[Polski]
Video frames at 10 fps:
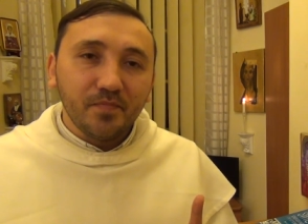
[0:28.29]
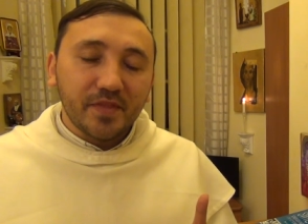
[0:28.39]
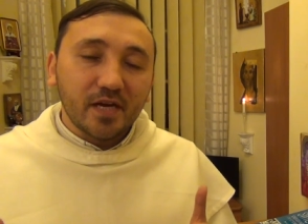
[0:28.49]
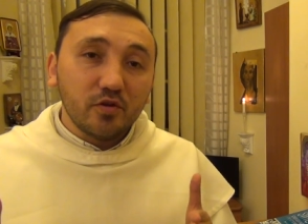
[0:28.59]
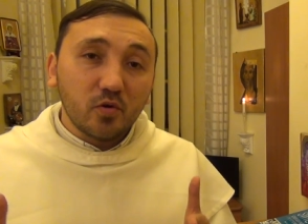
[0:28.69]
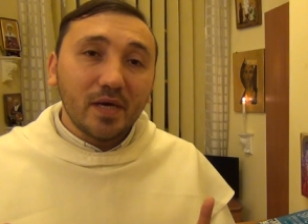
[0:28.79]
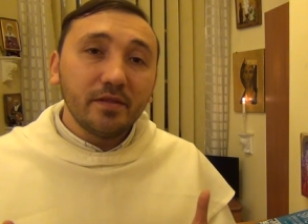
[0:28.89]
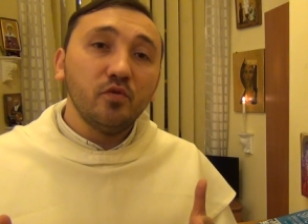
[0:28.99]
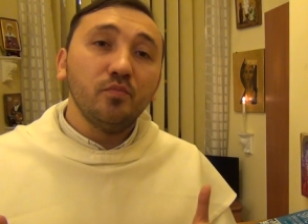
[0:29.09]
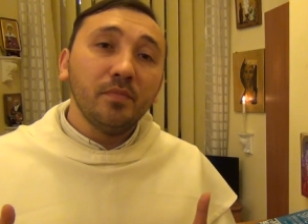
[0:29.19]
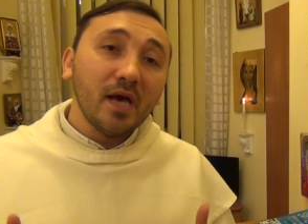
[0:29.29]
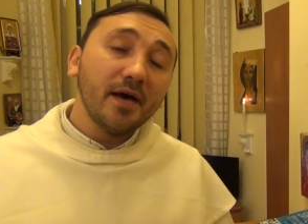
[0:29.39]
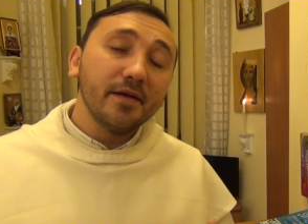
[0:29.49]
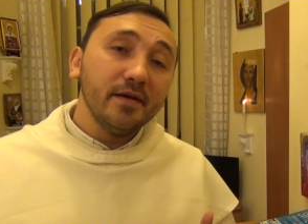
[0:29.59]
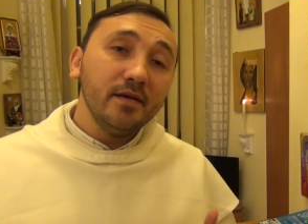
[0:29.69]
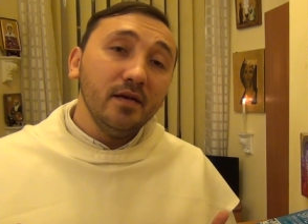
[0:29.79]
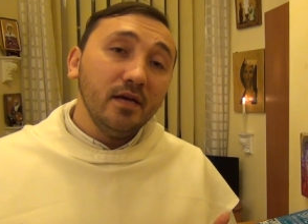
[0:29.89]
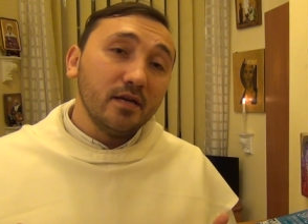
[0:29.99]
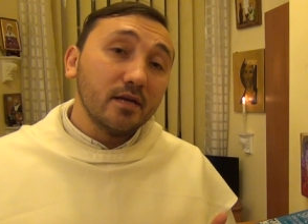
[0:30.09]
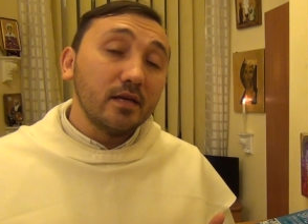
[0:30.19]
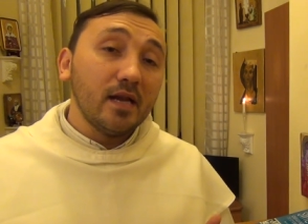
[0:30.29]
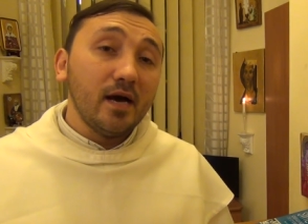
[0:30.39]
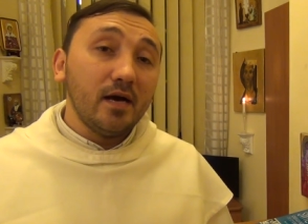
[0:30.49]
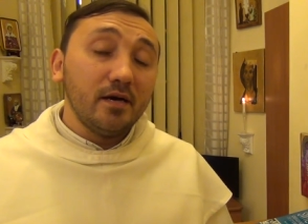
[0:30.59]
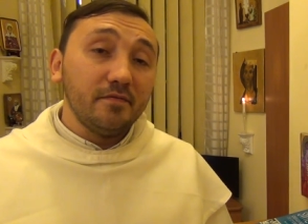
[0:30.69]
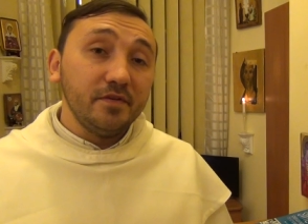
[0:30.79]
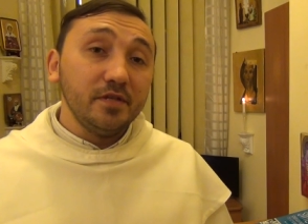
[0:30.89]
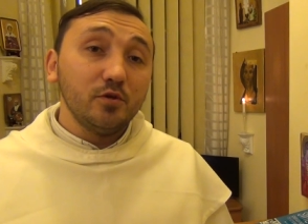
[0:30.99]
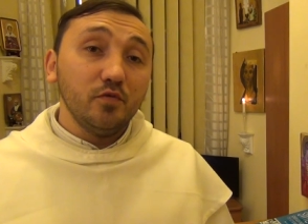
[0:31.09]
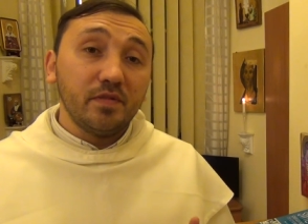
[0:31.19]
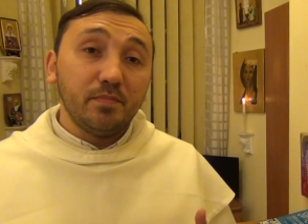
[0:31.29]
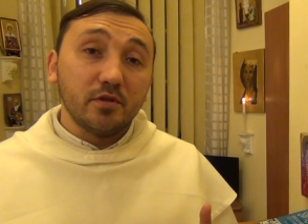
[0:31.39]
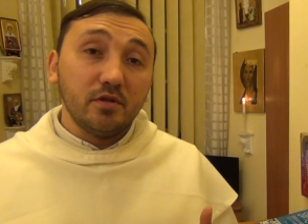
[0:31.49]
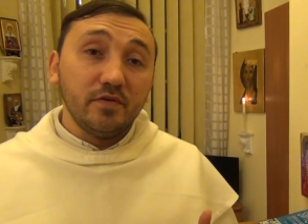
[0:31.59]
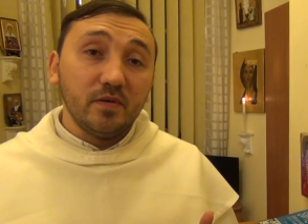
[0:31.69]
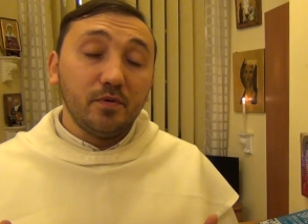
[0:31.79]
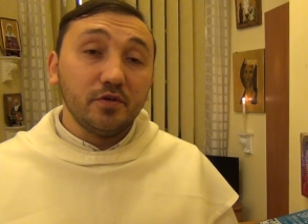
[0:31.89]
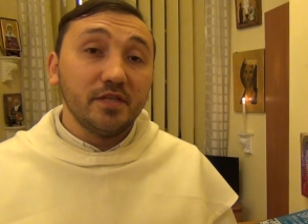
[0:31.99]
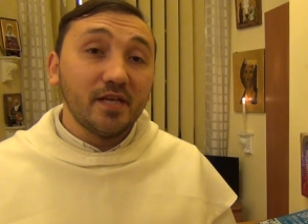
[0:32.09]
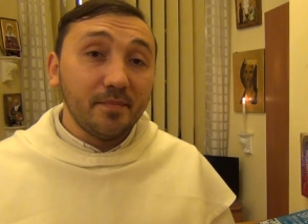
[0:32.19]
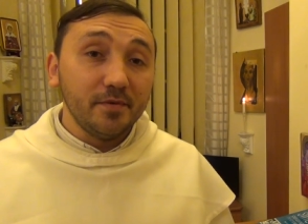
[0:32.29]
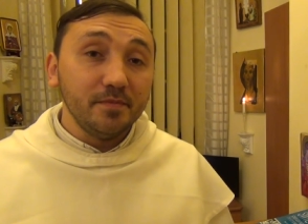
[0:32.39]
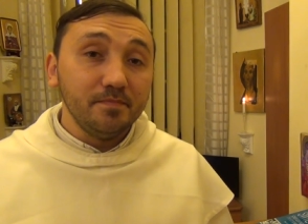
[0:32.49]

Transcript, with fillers: tak dokładną miarę dla wyników sportowych posiadamy.